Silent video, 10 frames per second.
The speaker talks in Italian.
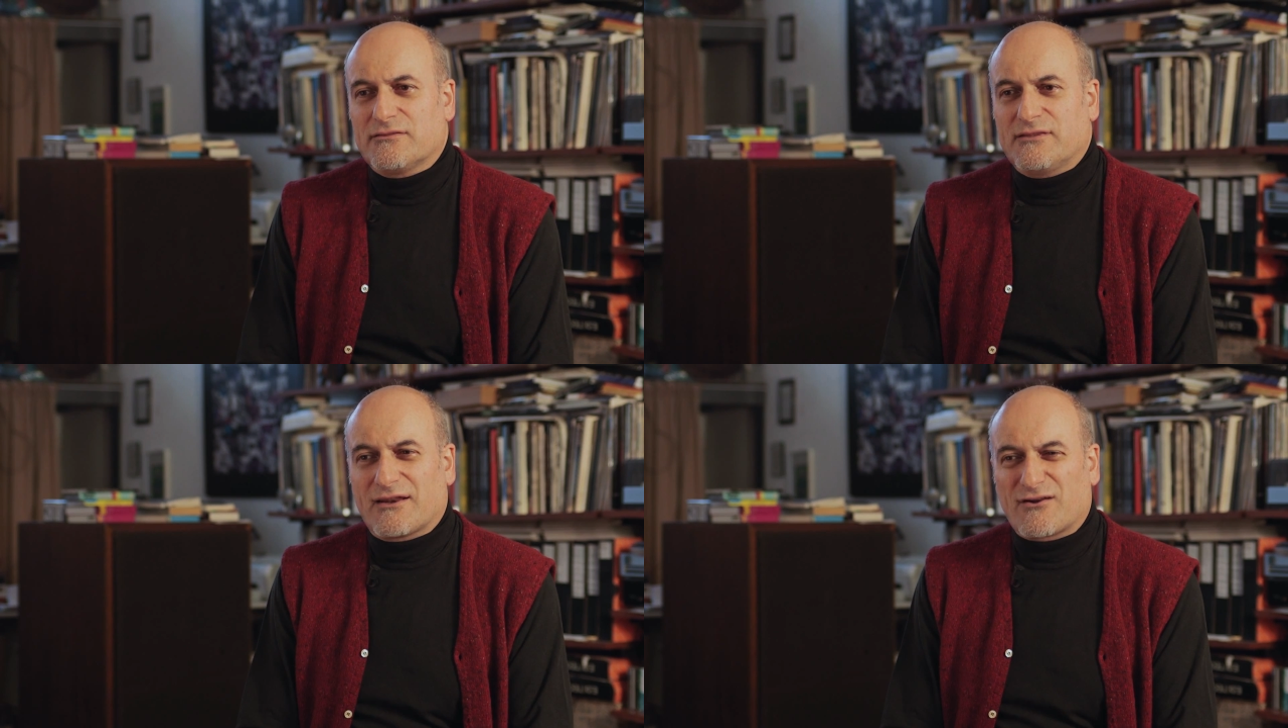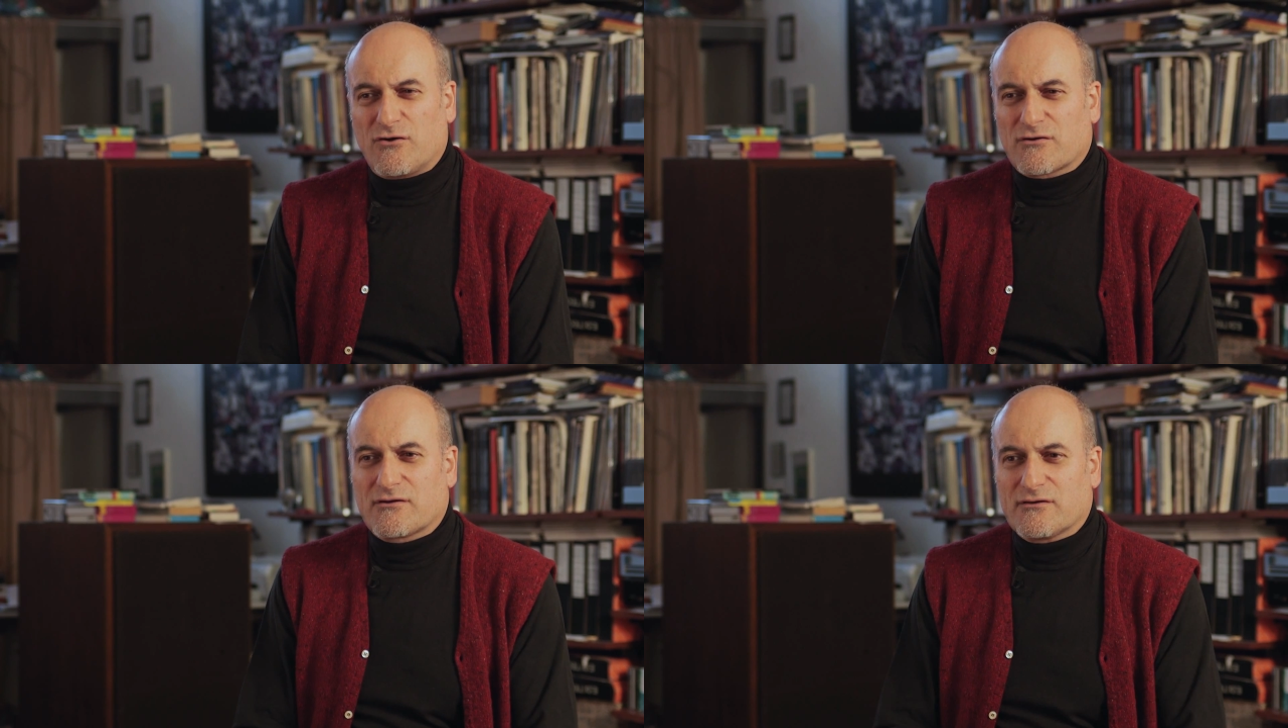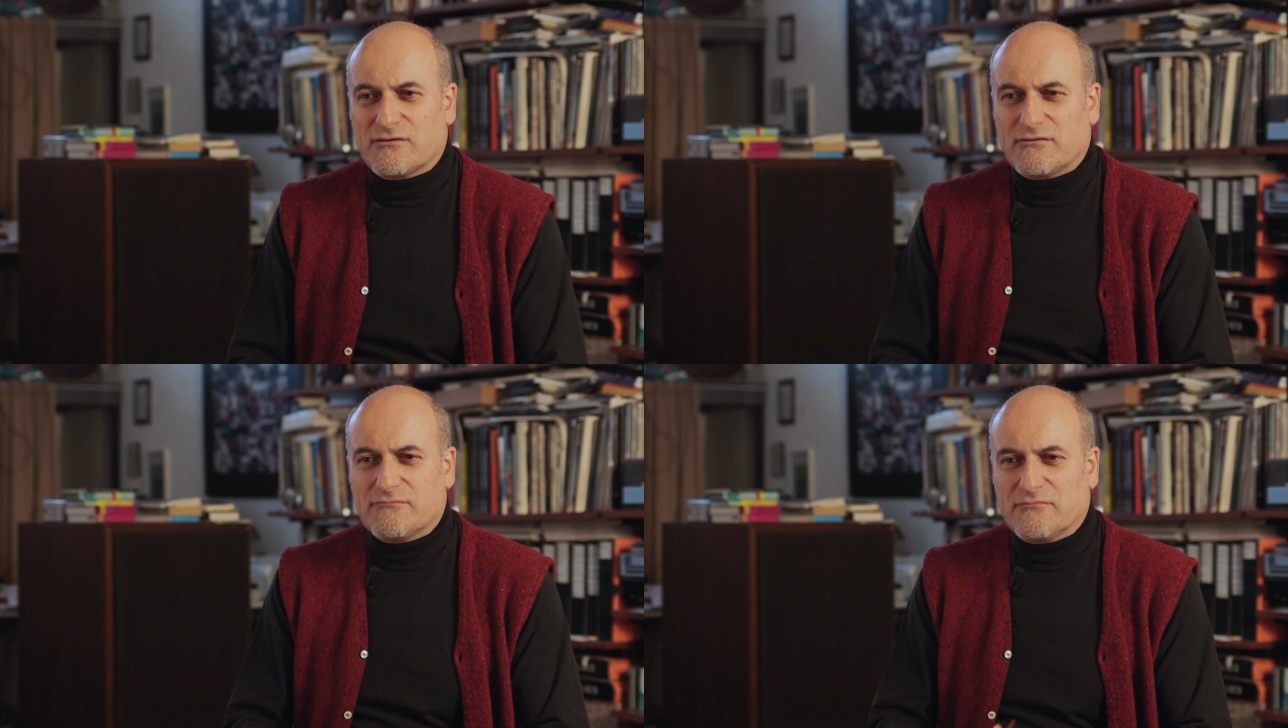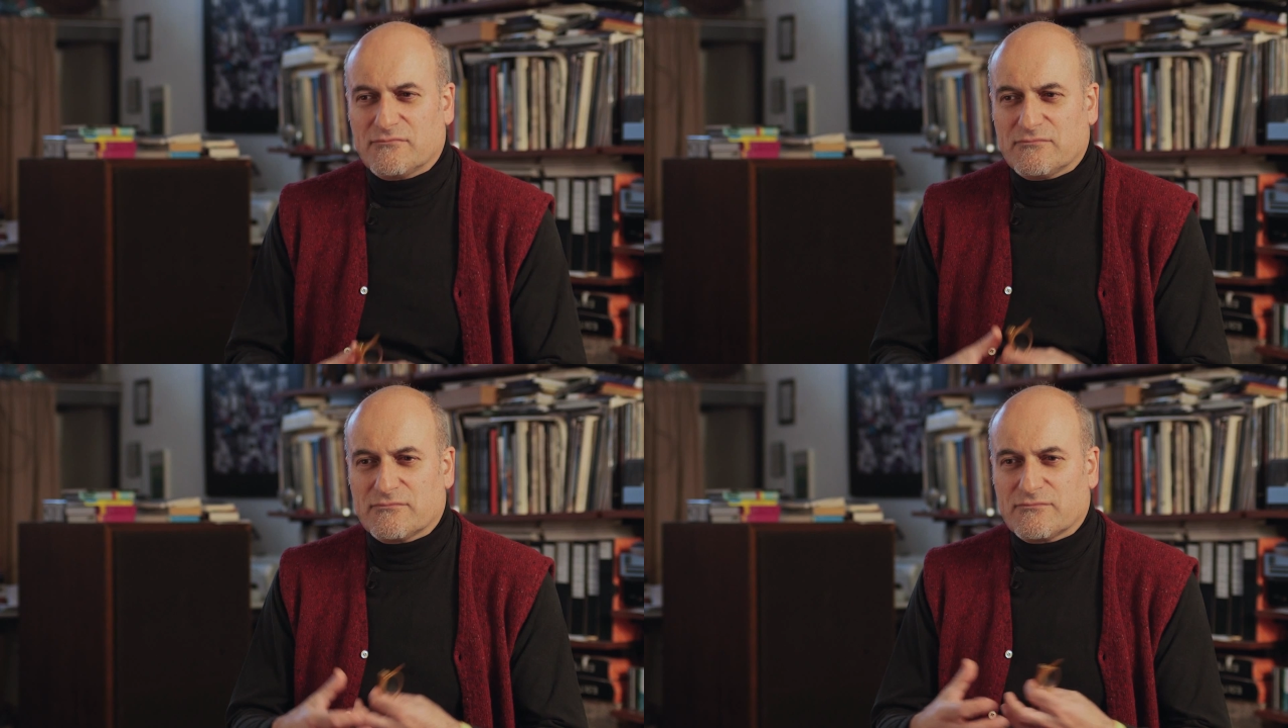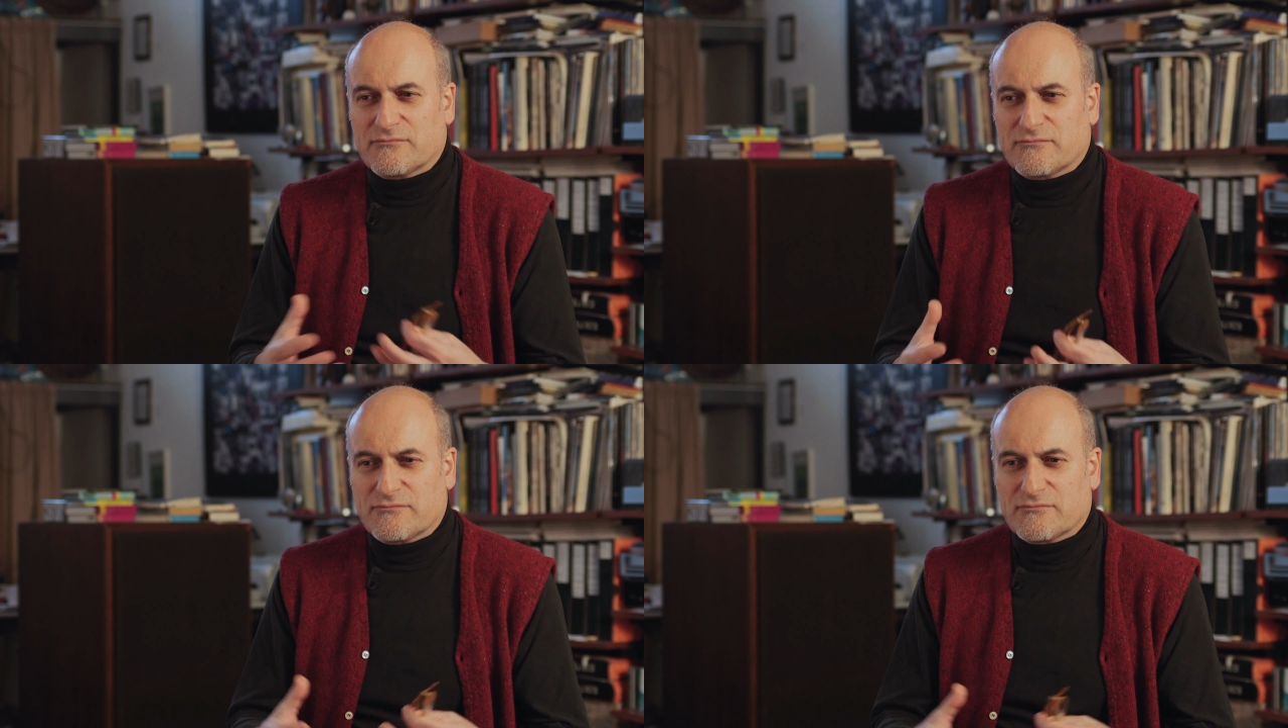del rock mh,
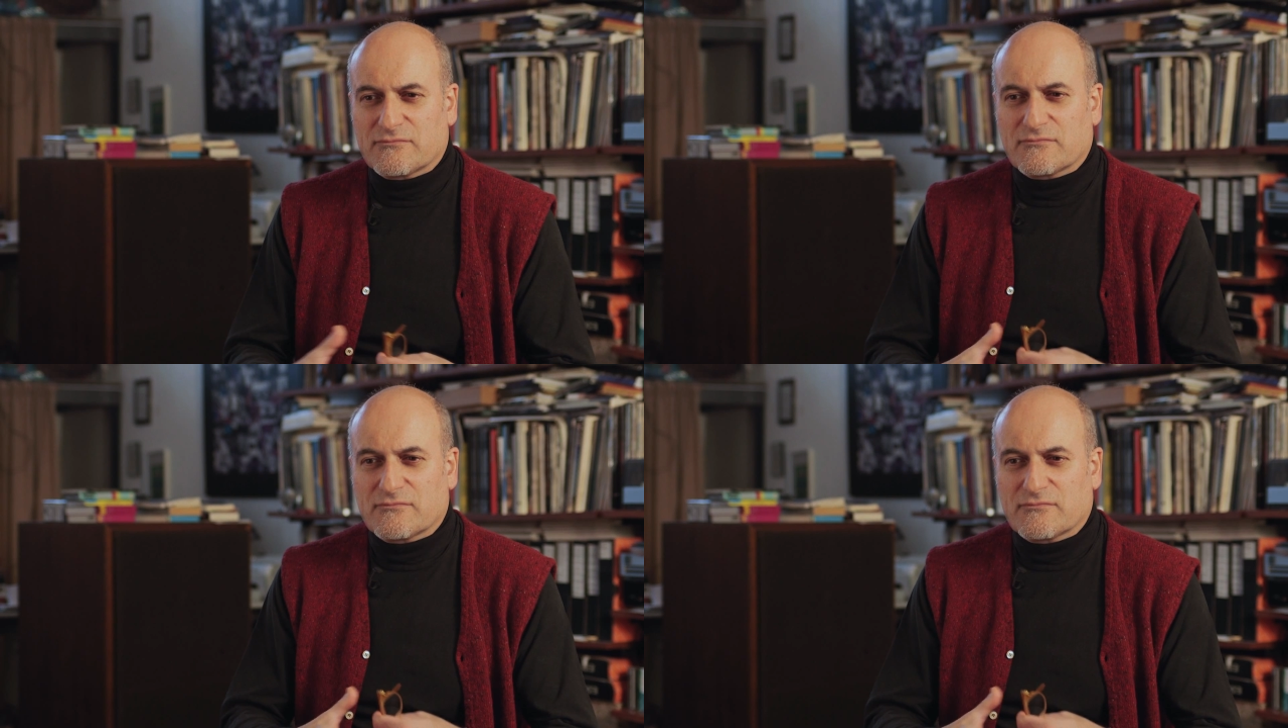mm,